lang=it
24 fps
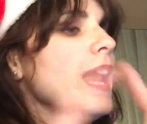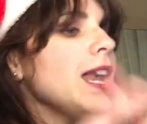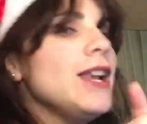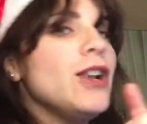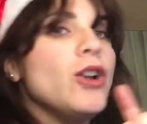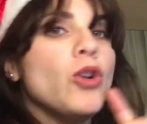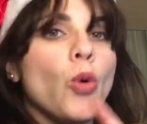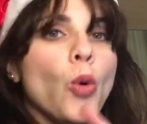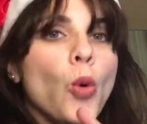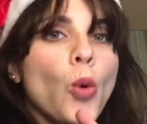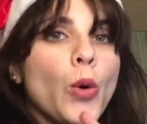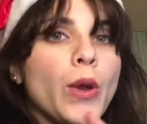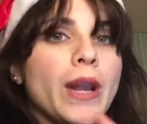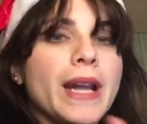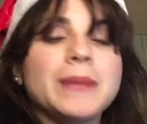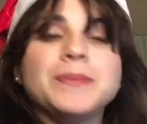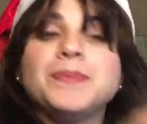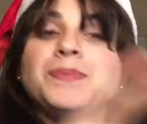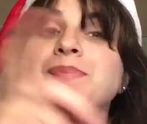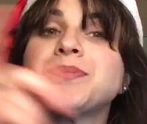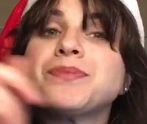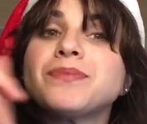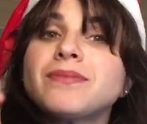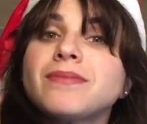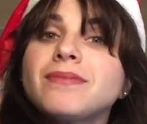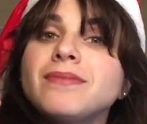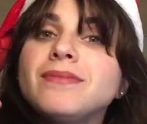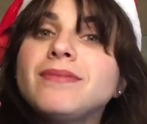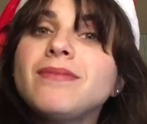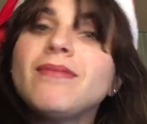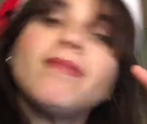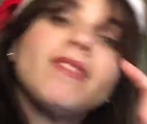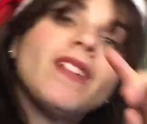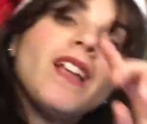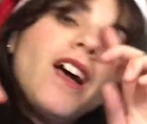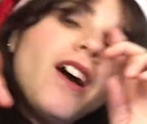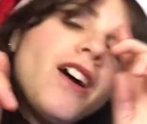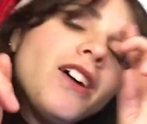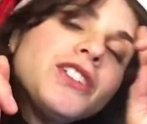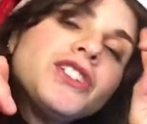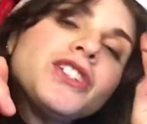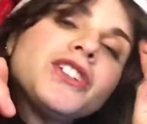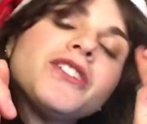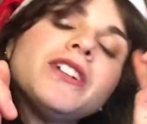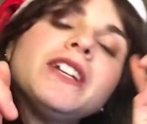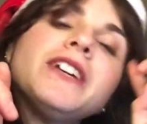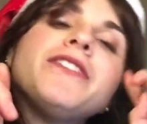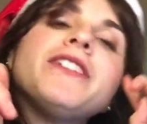allora
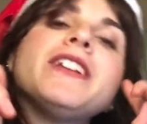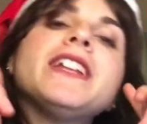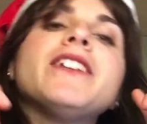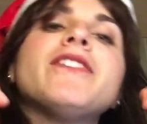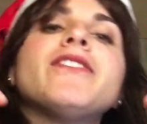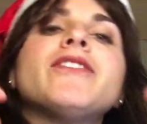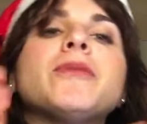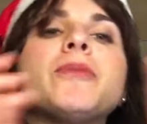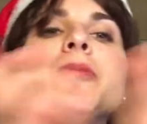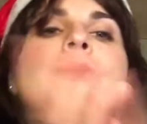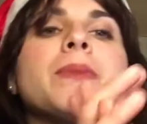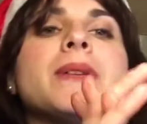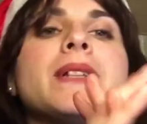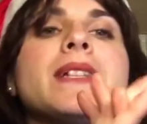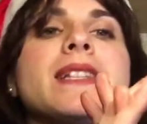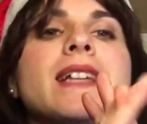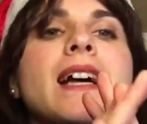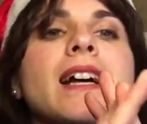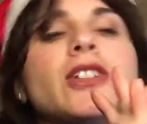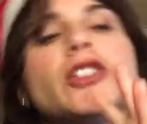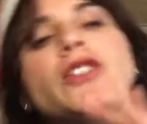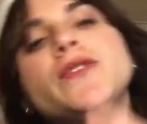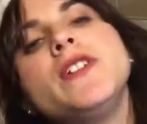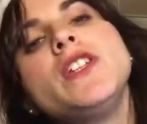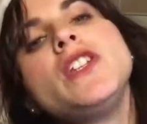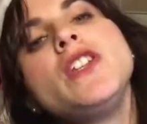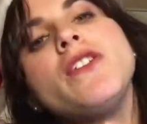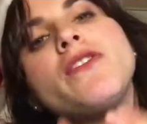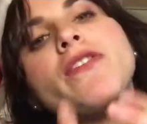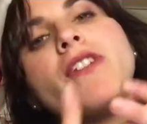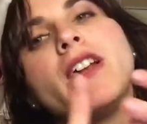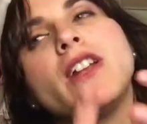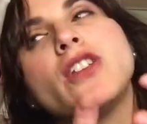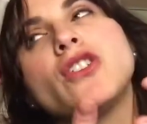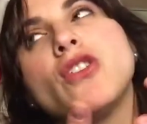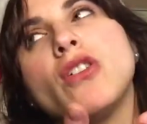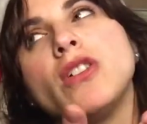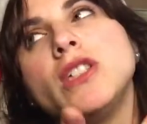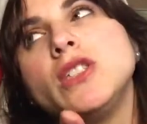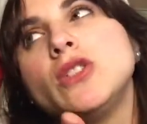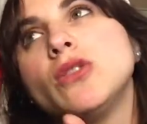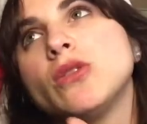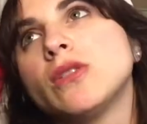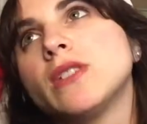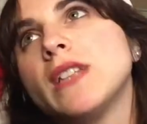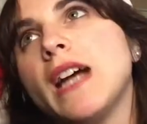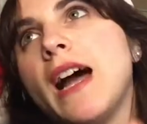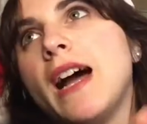oggi con la Fede avevamo pensato invece di fare il
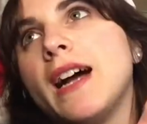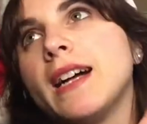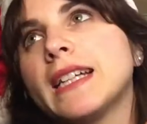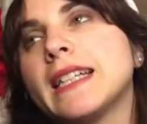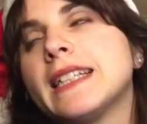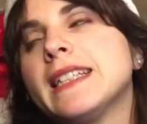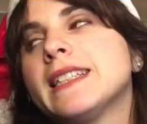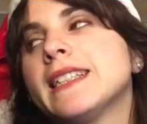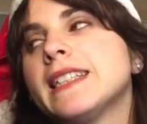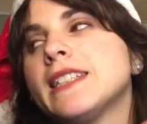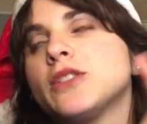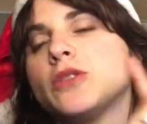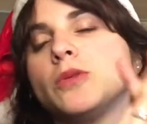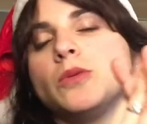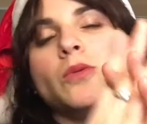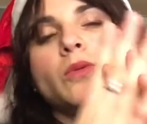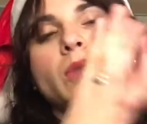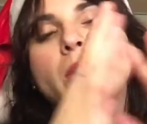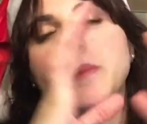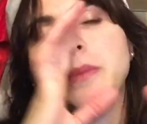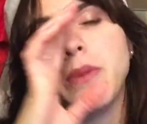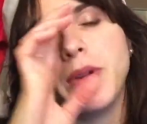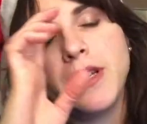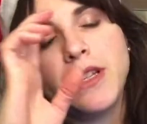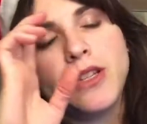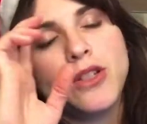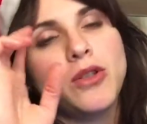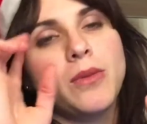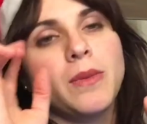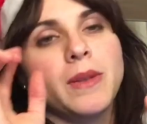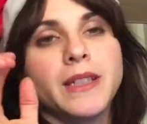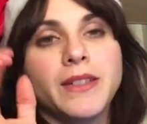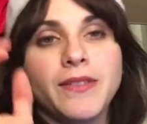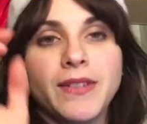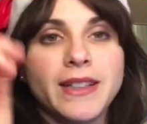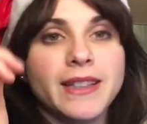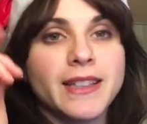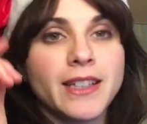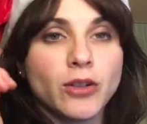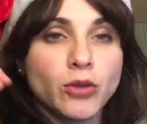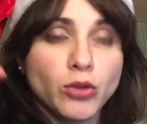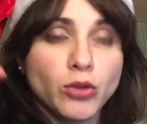solito tag che comunque poi insomma diventa